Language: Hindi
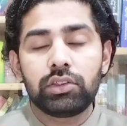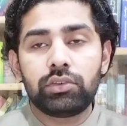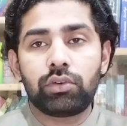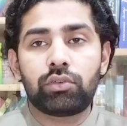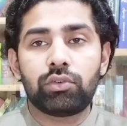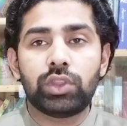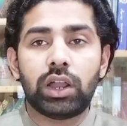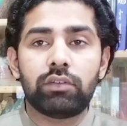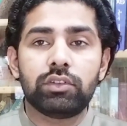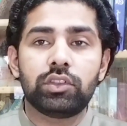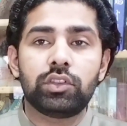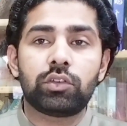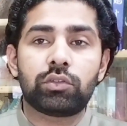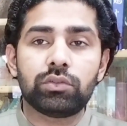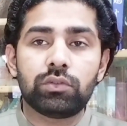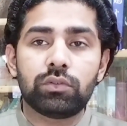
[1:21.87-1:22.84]
जो
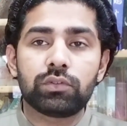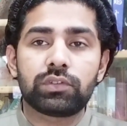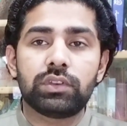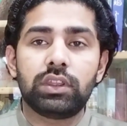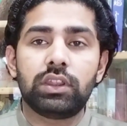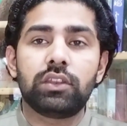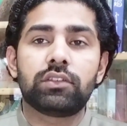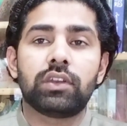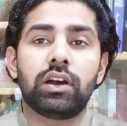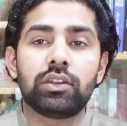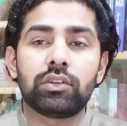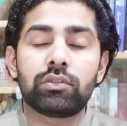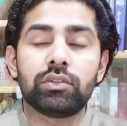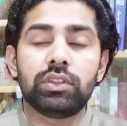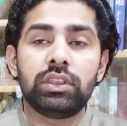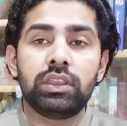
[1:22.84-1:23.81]
खुदावंद कदूस ने
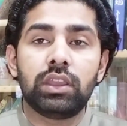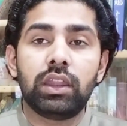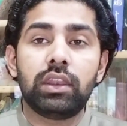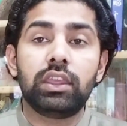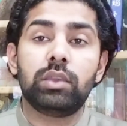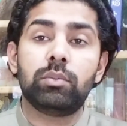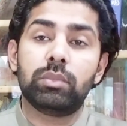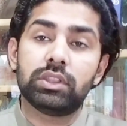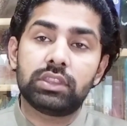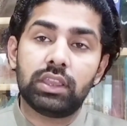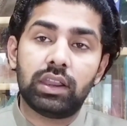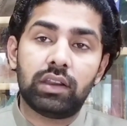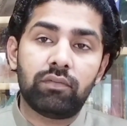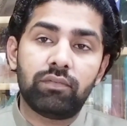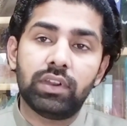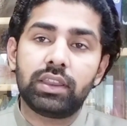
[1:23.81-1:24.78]
इंसान को दी है नमत
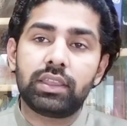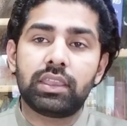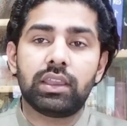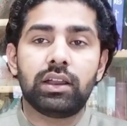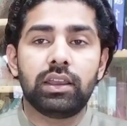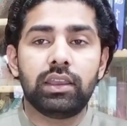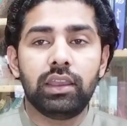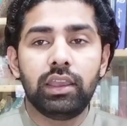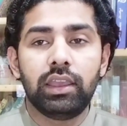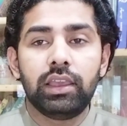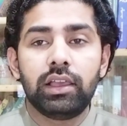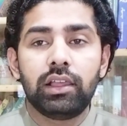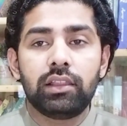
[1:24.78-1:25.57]
अव्वल क्या है